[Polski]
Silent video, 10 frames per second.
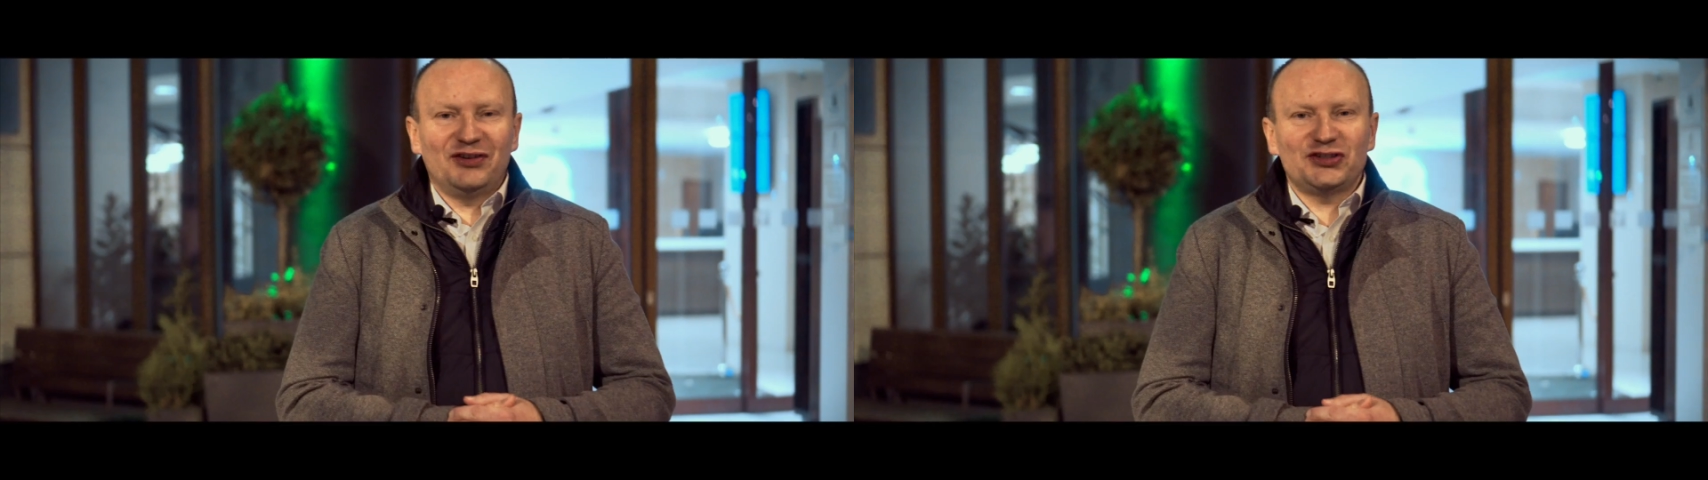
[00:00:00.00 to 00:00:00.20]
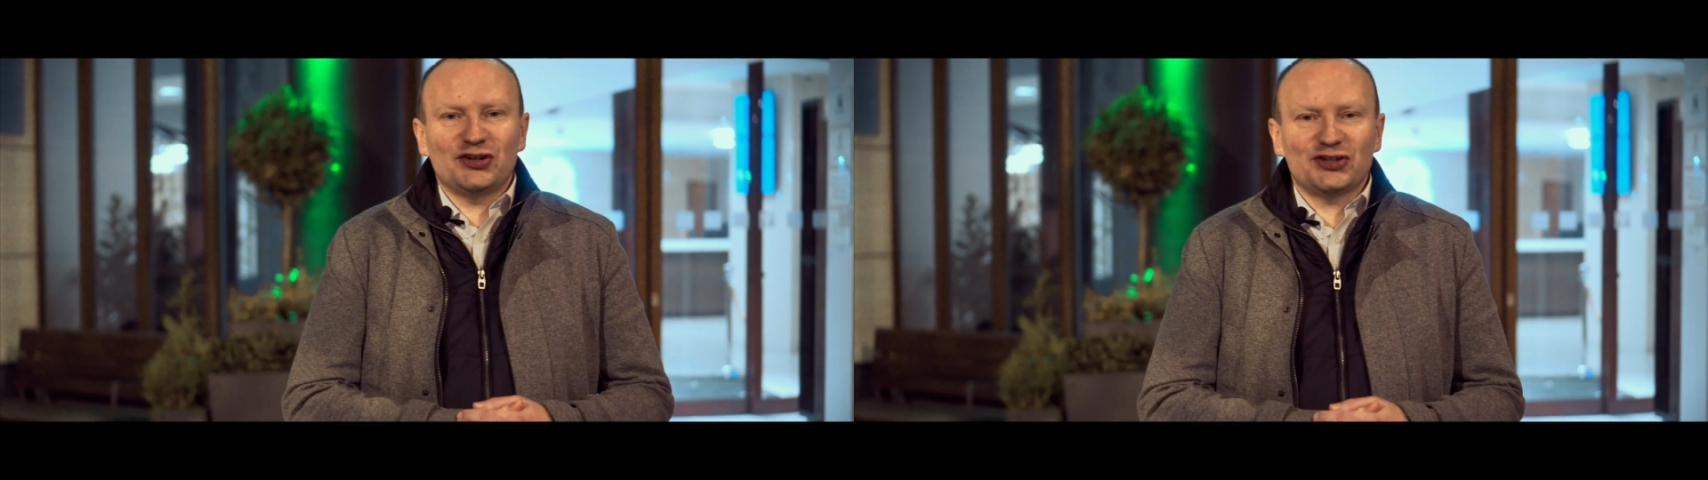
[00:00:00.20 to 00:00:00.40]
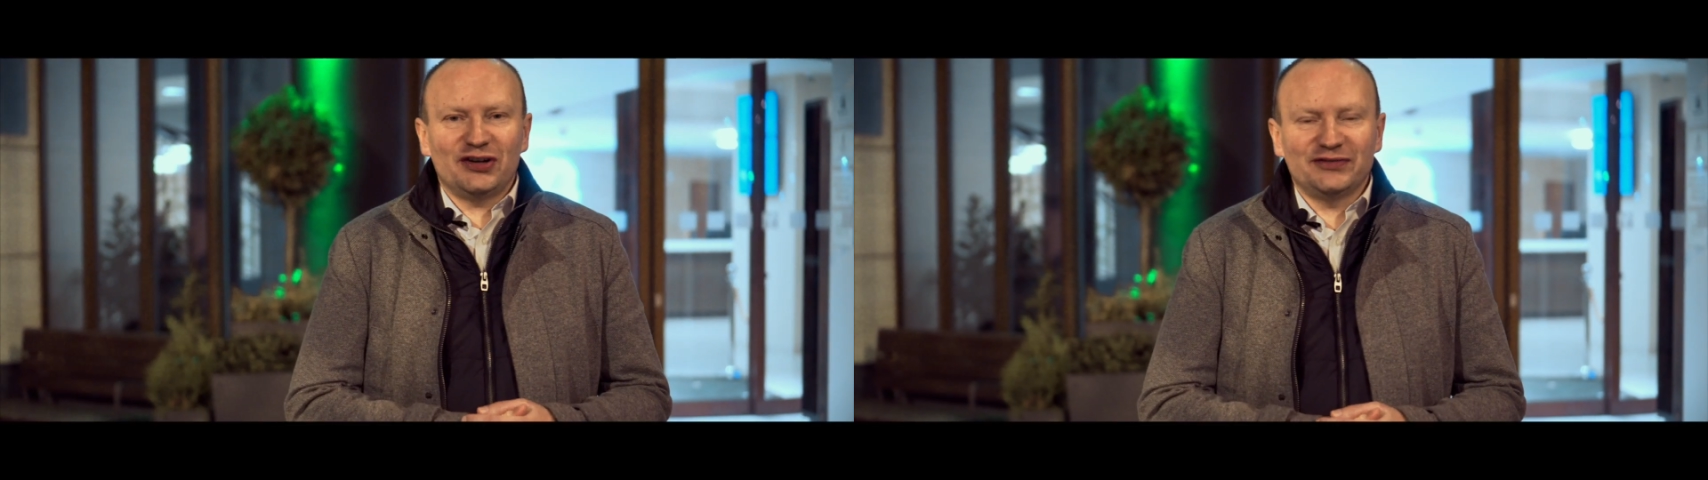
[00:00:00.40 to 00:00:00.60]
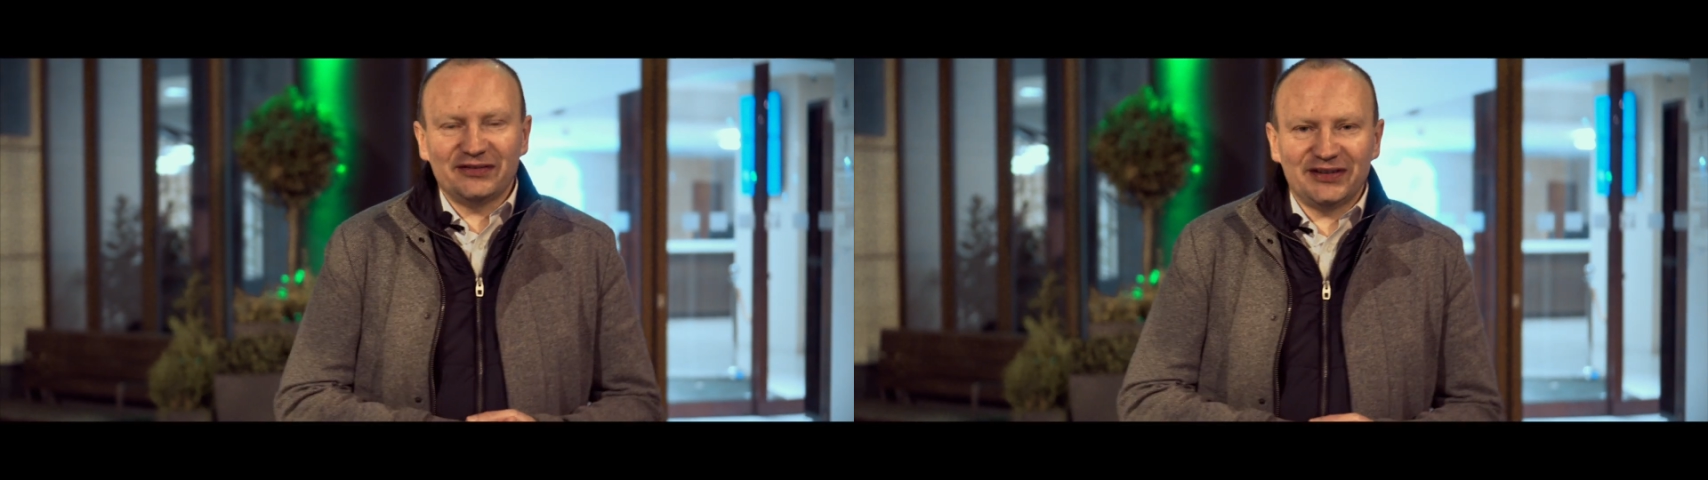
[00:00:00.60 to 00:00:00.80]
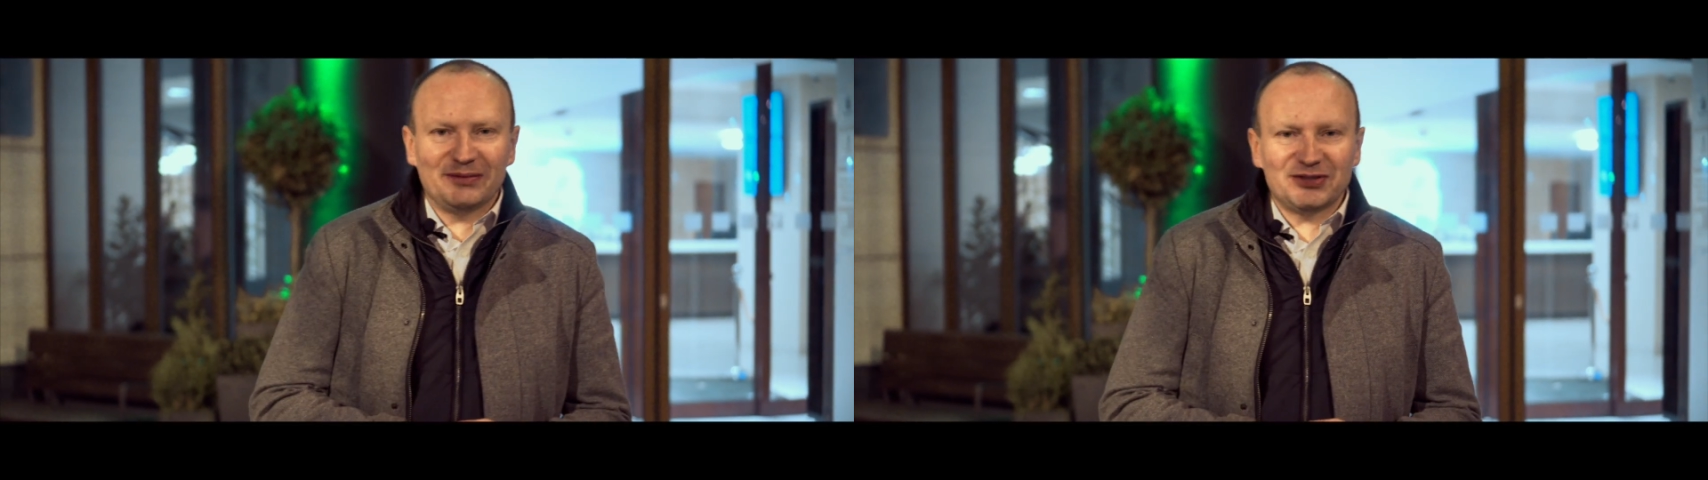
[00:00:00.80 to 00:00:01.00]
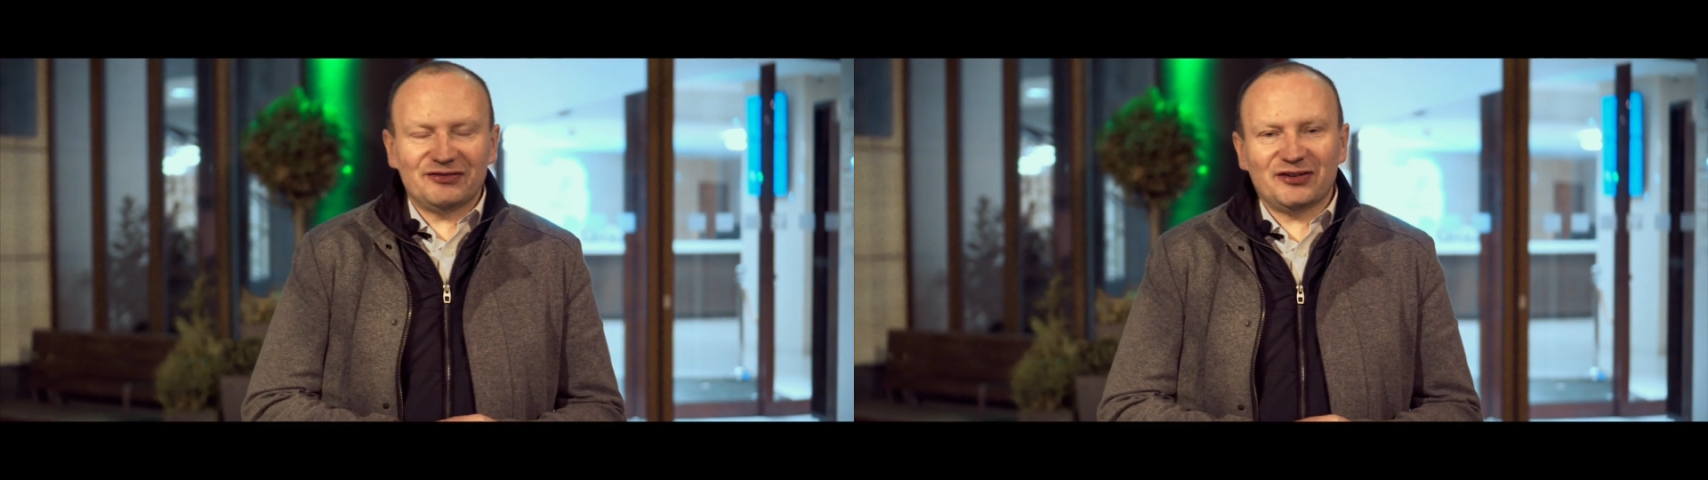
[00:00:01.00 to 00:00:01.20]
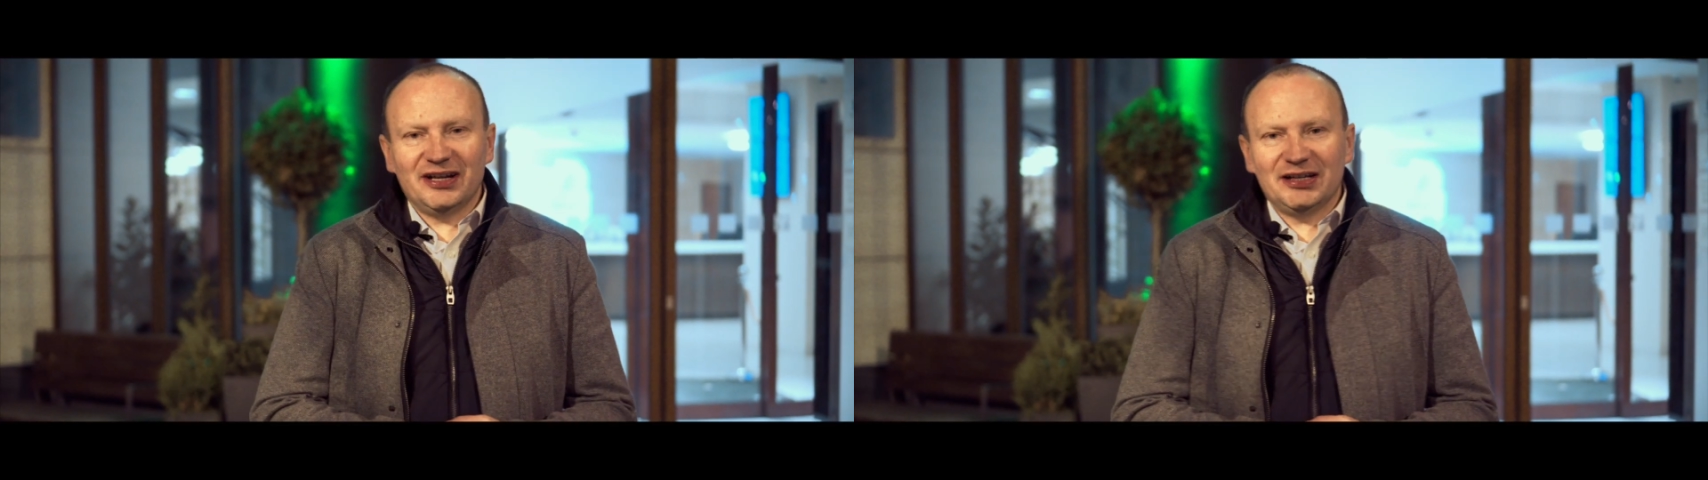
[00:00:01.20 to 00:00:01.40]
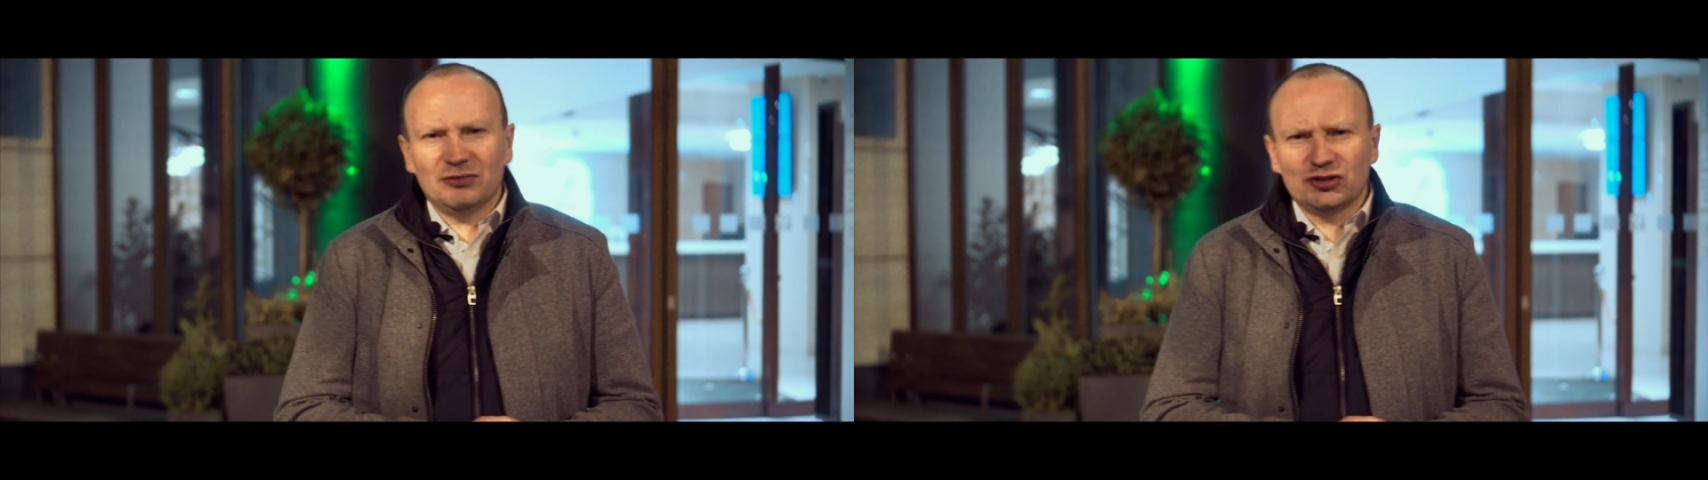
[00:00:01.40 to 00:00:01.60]
Wojciech Orzechowski, witam Cię w
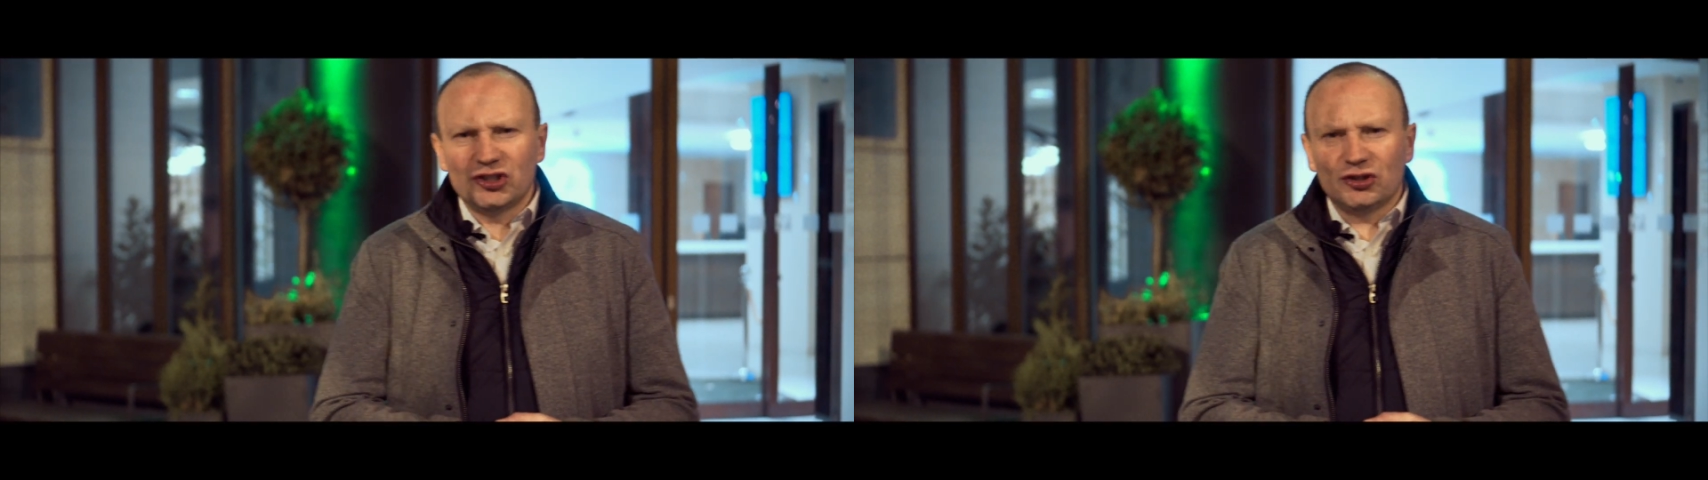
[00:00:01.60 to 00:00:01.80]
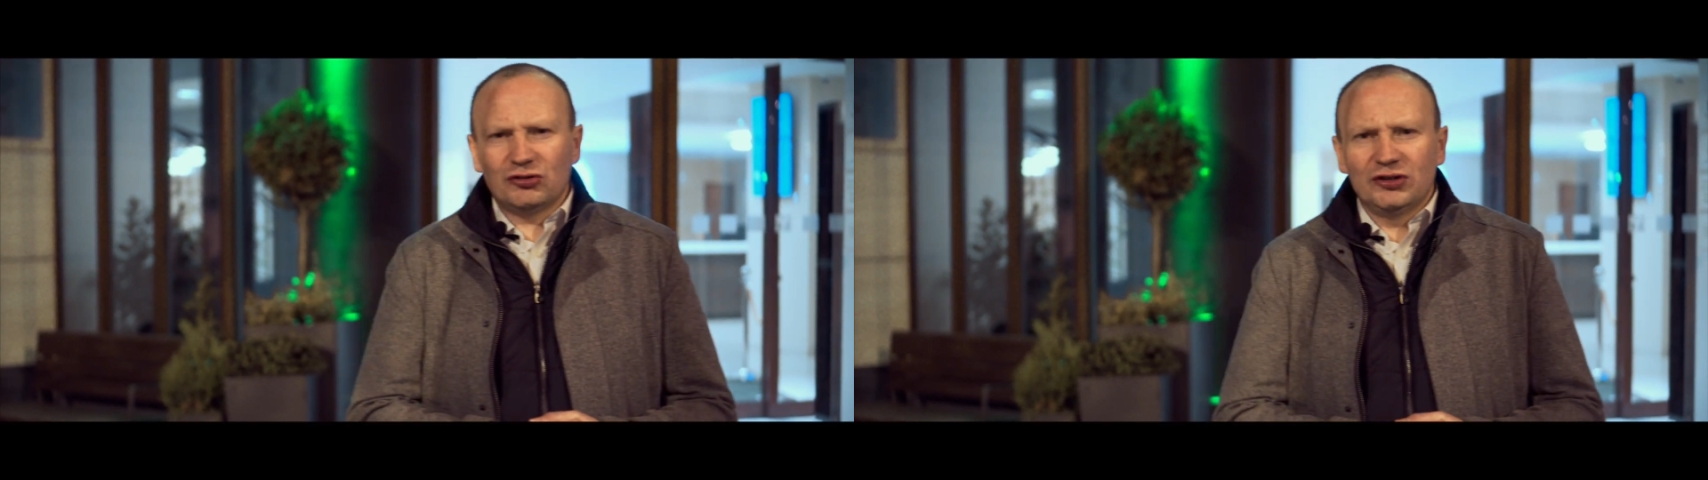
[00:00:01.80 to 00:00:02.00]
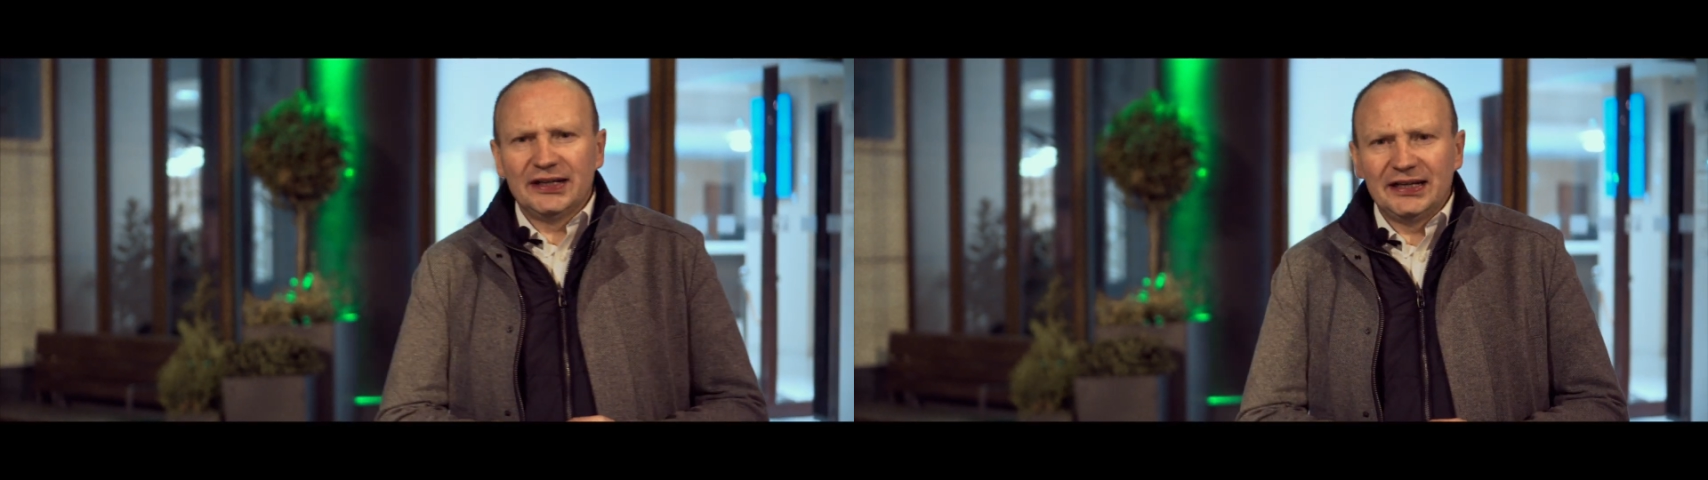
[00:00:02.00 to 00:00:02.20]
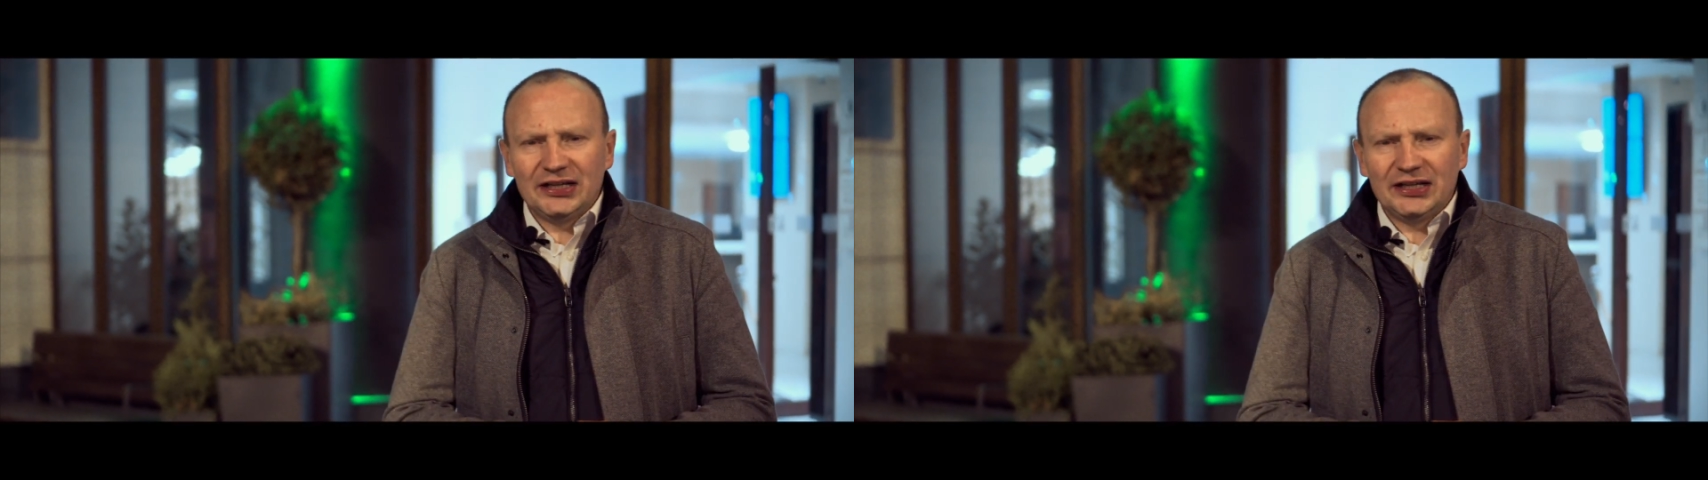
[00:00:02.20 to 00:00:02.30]
kolejnym odcinku.